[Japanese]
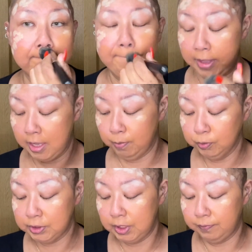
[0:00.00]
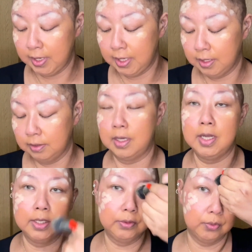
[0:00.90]
えー、ボッシーは
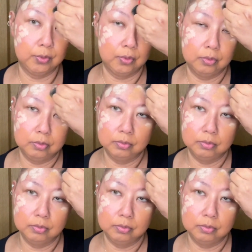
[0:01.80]
あの